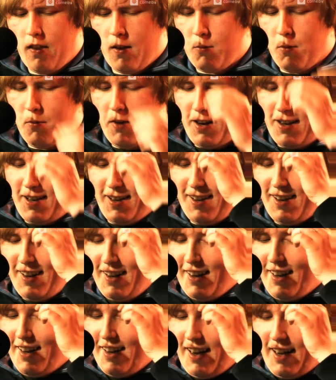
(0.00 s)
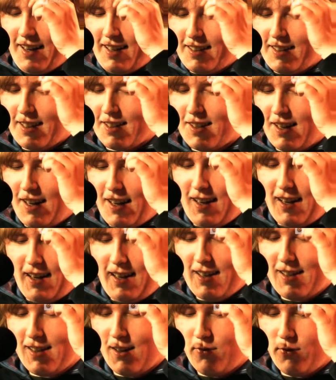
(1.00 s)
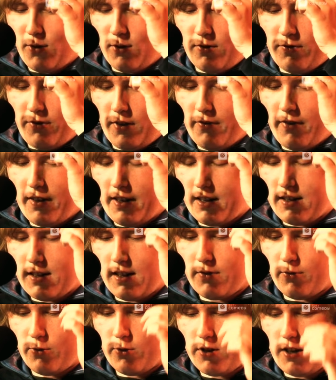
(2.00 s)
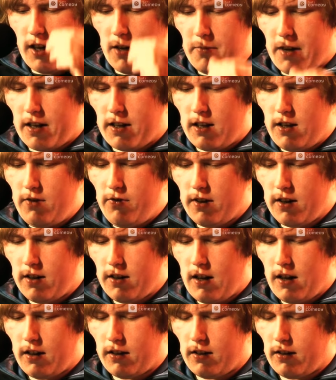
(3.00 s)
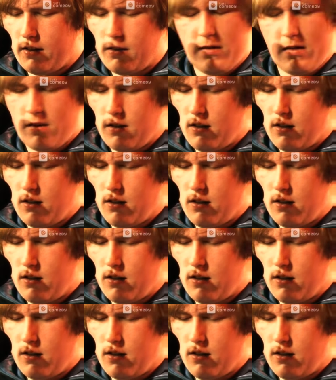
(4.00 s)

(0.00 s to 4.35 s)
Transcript: Moment, hatte ich das gerade alles aufgrund von Vanessas Wunsch nach mehr Tiefe gedacht?